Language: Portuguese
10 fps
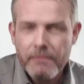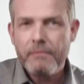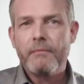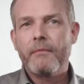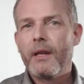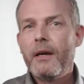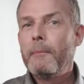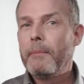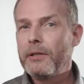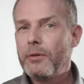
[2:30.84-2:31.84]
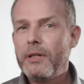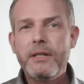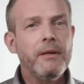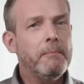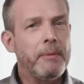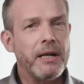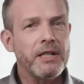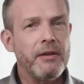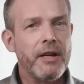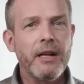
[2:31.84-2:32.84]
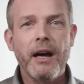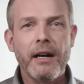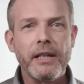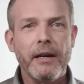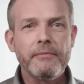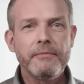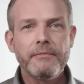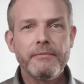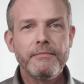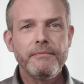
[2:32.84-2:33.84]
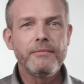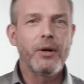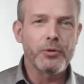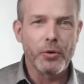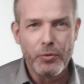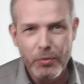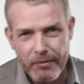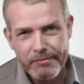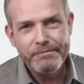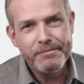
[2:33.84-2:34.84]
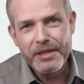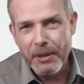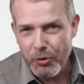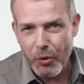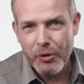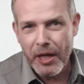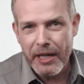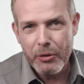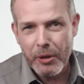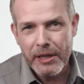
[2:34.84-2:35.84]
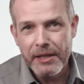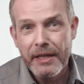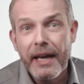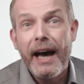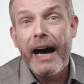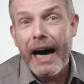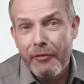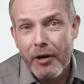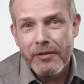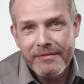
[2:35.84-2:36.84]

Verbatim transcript: com líquidos, nem urina, nem lexívia, nada. O melhor, aqui entre nós, será urinar